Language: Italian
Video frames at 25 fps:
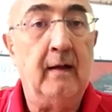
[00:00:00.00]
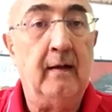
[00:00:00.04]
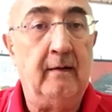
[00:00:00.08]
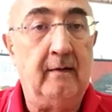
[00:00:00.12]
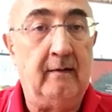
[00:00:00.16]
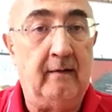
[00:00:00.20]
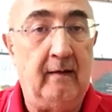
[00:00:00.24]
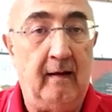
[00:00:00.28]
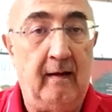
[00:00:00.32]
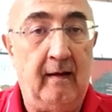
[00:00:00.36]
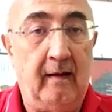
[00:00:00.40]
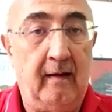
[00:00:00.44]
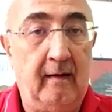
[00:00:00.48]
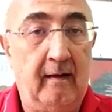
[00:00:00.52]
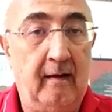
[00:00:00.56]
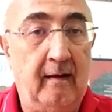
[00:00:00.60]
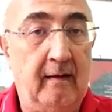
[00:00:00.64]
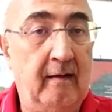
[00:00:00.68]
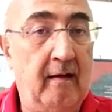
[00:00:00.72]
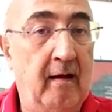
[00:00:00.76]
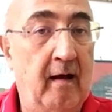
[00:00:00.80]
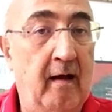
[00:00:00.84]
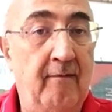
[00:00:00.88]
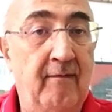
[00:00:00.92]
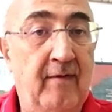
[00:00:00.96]
Se
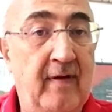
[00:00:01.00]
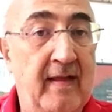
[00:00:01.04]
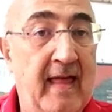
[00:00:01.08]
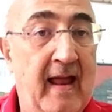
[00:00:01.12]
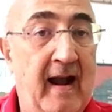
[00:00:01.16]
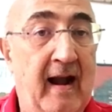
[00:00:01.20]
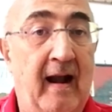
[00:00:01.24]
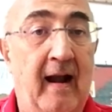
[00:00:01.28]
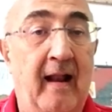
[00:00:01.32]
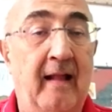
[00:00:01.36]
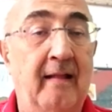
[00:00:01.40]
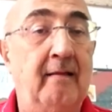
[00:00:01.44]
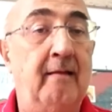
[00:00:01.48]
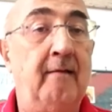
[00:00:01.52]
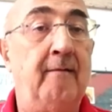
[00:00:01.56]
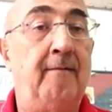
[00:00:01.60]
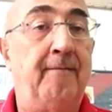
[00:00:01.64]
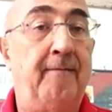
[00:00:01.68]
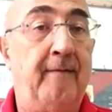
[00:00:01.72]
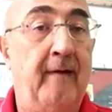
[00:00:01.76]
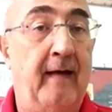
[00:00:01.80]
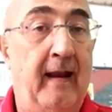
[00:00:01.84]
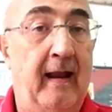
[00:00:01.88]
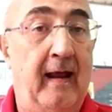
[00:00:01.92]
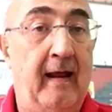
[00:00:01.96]
andiamo a vedere la
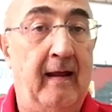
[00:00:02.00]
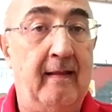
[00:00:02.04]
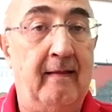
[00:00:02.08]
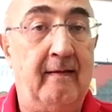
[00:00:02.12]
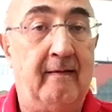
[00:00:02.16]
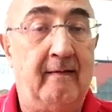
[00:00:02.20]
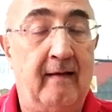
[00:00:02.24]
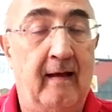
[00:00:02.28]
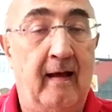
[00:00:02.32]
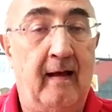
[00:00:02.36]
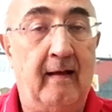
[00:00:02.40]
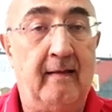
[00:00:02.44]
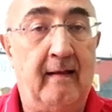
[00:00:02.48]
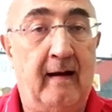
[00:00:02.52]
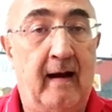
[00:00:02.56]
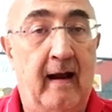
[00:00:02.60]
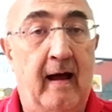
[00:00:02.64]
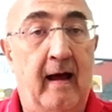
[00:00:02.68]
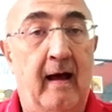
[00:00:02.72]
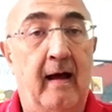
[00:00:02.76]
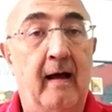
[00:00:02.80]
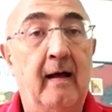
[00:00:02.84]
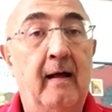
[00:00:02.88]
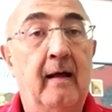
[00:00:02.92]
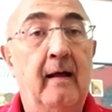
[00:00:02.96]
differenza
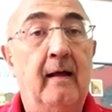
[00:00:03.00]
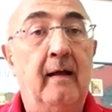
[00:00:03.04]
tra